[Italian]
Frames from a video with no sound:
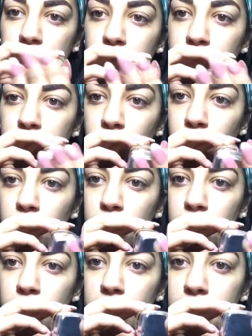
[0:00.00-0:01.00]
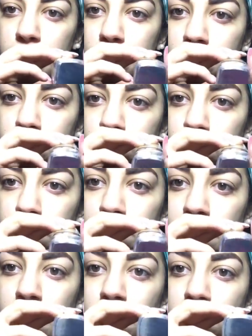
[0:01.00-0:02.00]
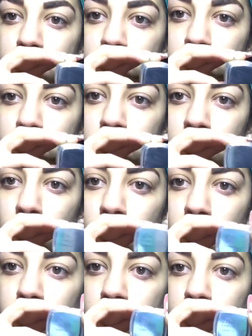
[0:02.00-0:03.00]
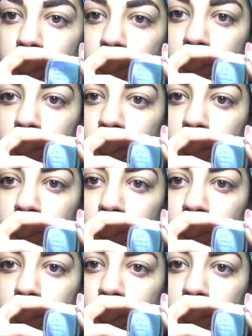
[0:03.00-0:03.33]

sporco ma vabbè eh, sì, il 2N